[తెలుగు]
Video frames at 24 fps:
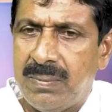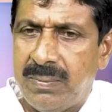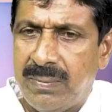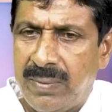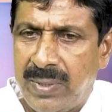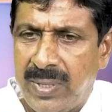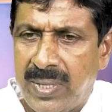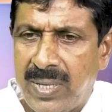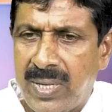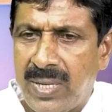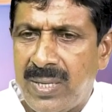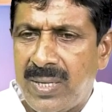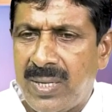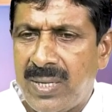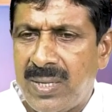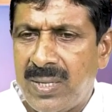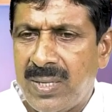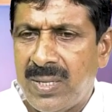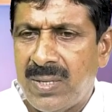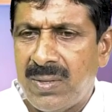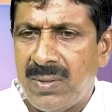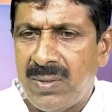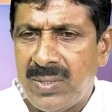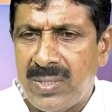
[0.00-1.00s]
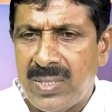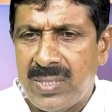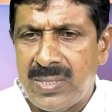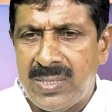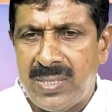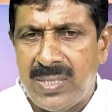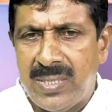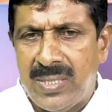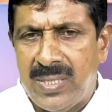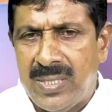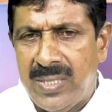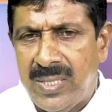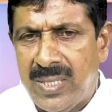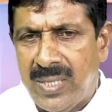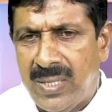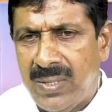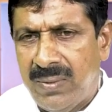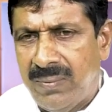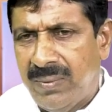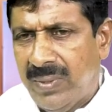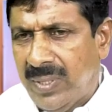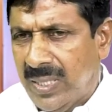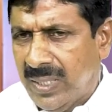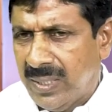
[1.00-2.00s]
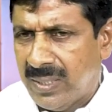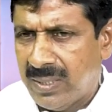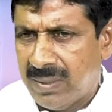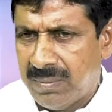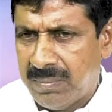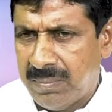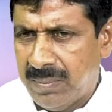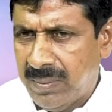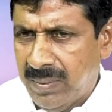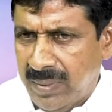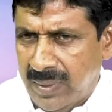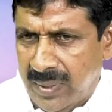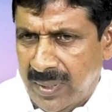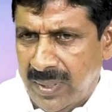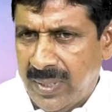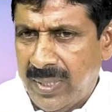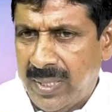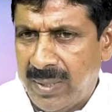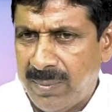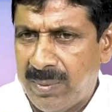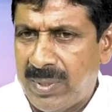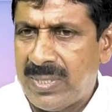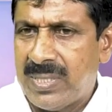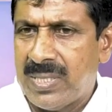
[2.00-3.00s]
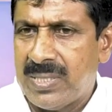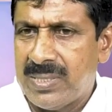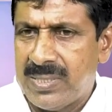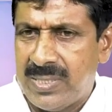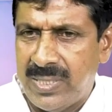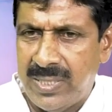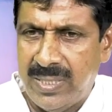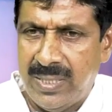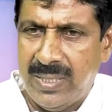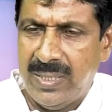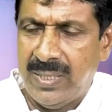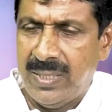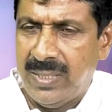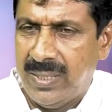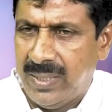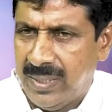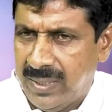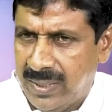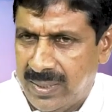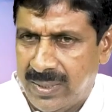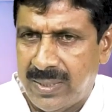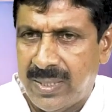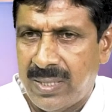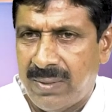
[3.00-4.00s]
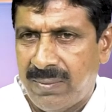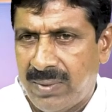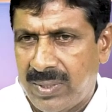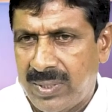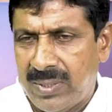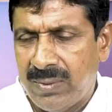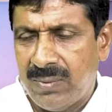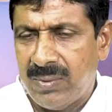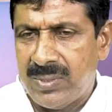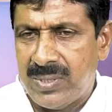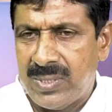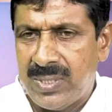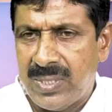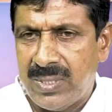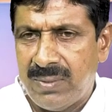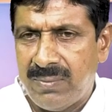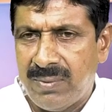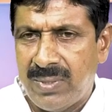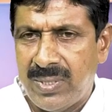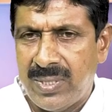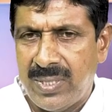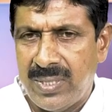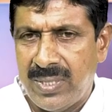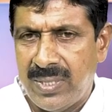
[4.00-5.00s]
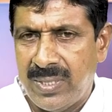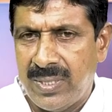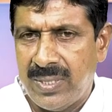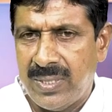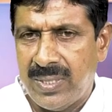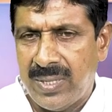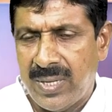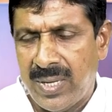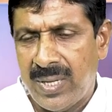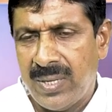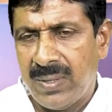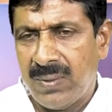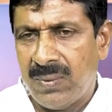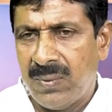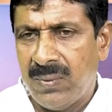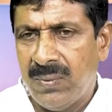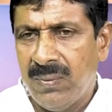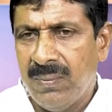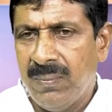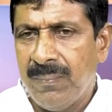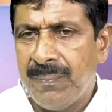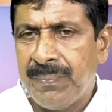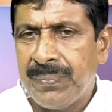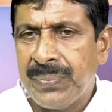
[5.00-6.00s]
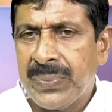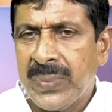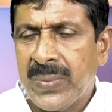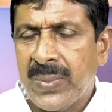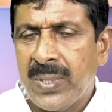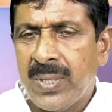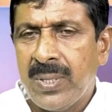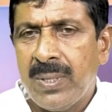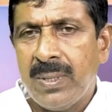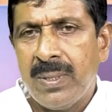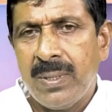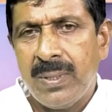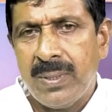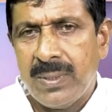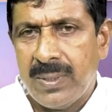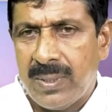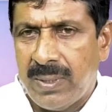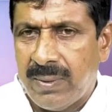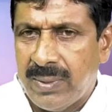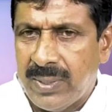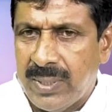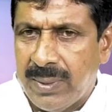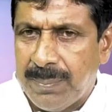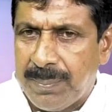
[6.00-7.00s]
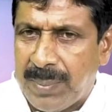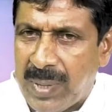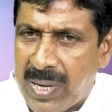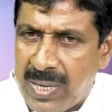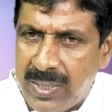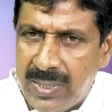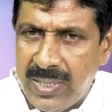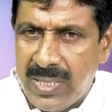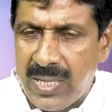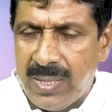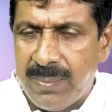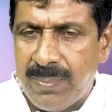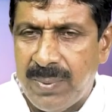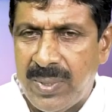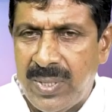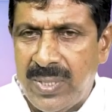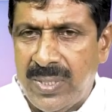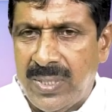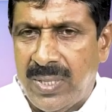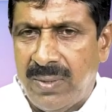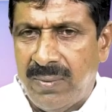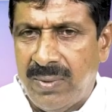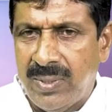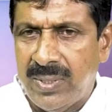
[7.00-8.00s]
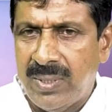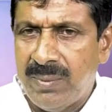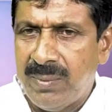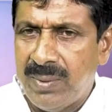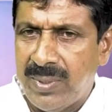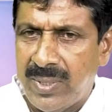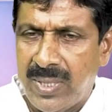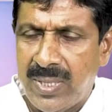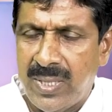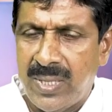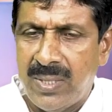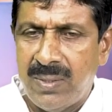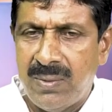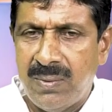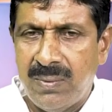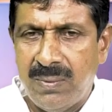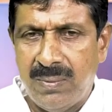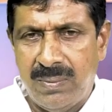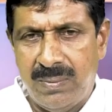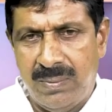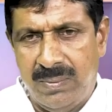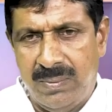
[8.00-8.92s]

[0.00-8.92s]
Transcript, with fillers: వెంకయ్యనాయుడు గారు ఇంద్రసేన్ రెడ్డి గారు వీళ్ళంతా ఎమర్జెన్సీ తర్వాత వచ్చినటువంటి నాయకులు తర్వాత పార్టీ ఏర్పడిన తర్వాత మీరు అన్నట్టు